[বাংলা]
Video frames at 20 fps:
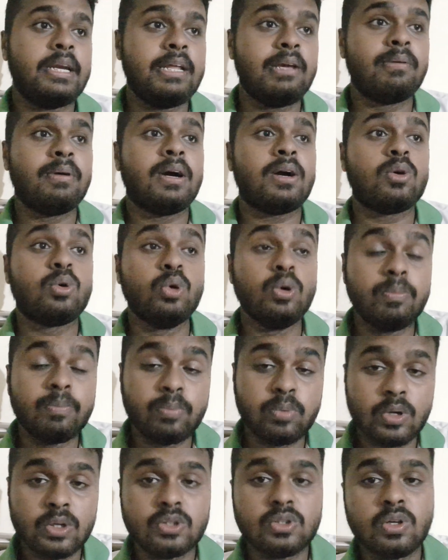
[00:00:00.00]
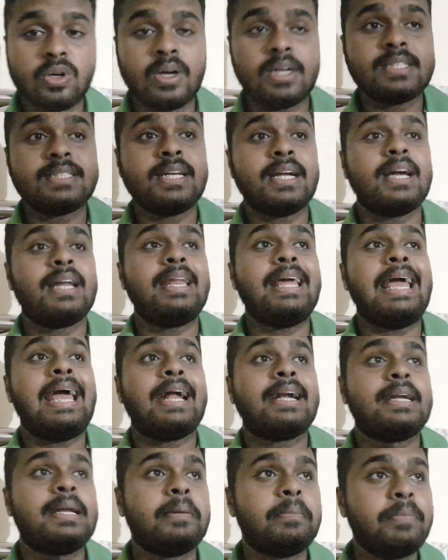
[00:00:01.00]
নেওয়া খুব প্রয়োজন হয় যেখানে
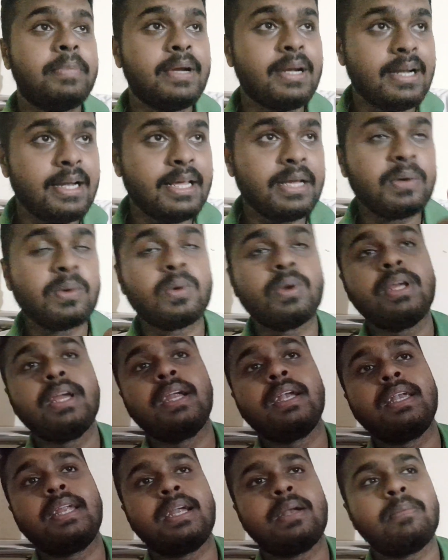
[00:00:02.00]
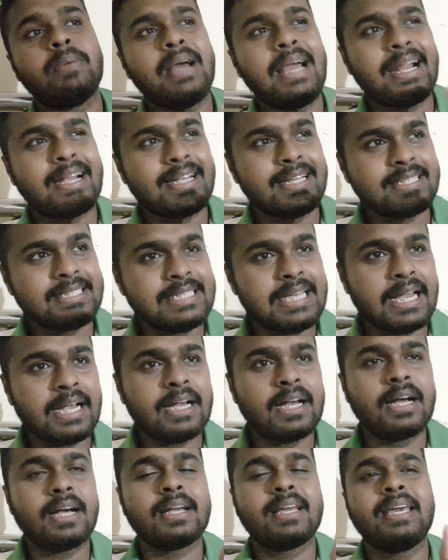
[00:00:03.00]
একটা বিল্ডিং ওরিয়েন্টেড বা একটা
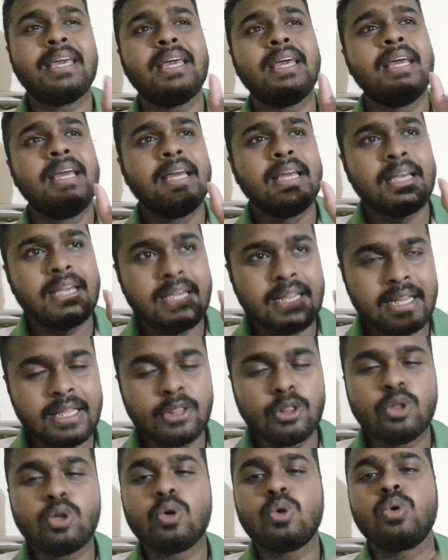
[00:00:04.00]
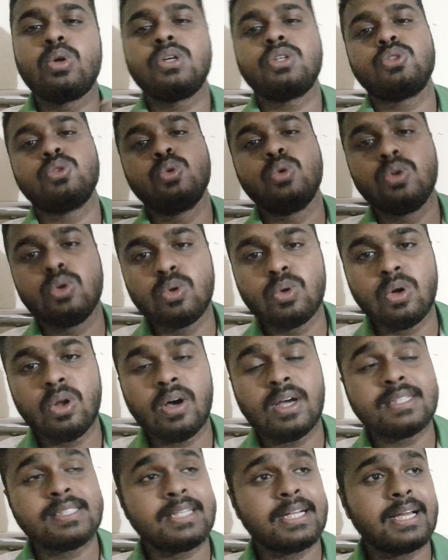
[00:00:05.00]
জায়গাকে কেন্দ্র করে শ্যুটগুলো
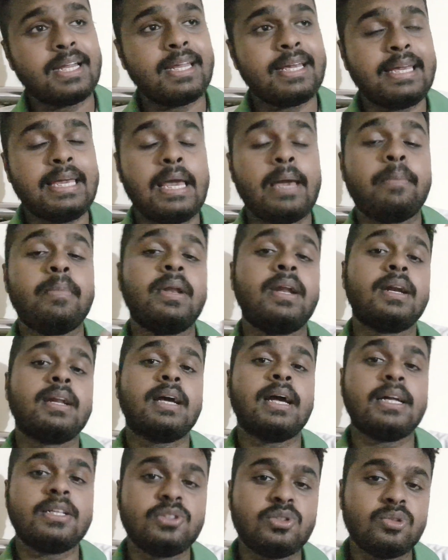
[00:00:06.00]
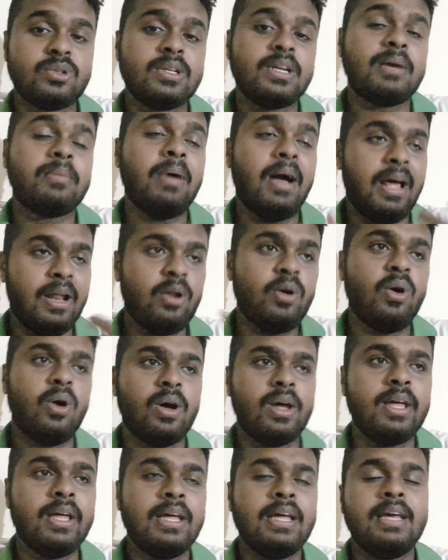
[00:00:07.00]
হয় সেখানে ক্যামেরার কাজ যদি না ভালো
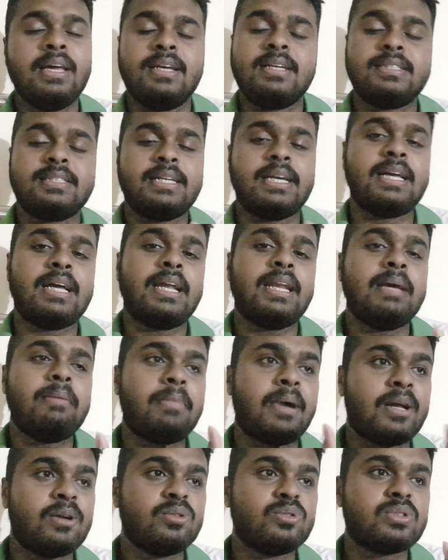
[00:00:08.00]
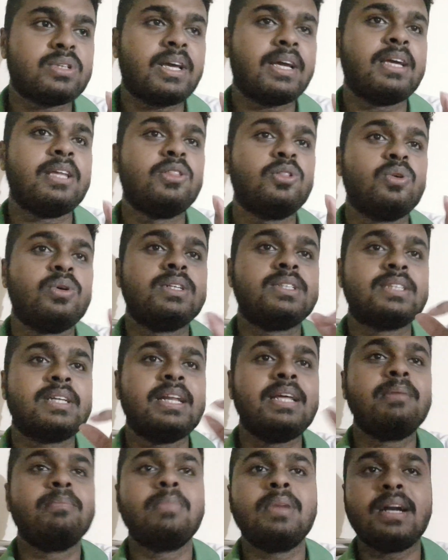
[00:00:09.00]
হয় সেখানে মানুষকে কিন্তু ওই
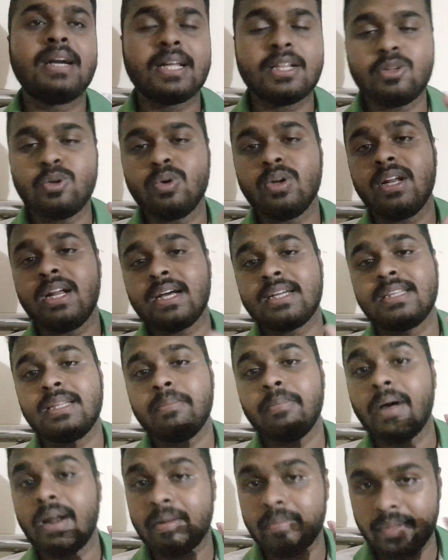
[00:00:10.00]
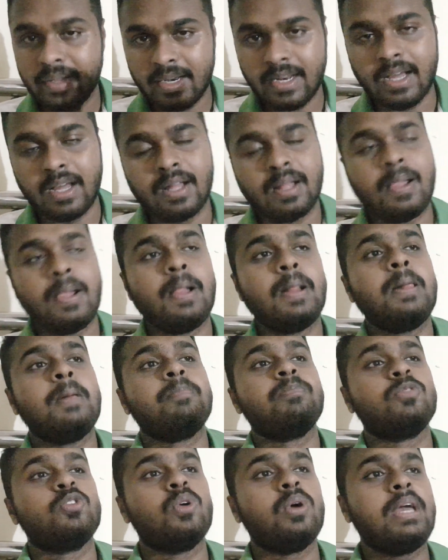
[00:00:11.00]
স্ক্রিন প্লেটা ধরে রাখতে পারবে না
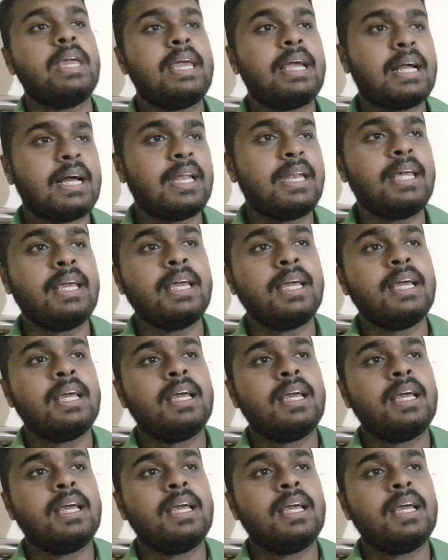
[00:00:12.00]
তো এখানে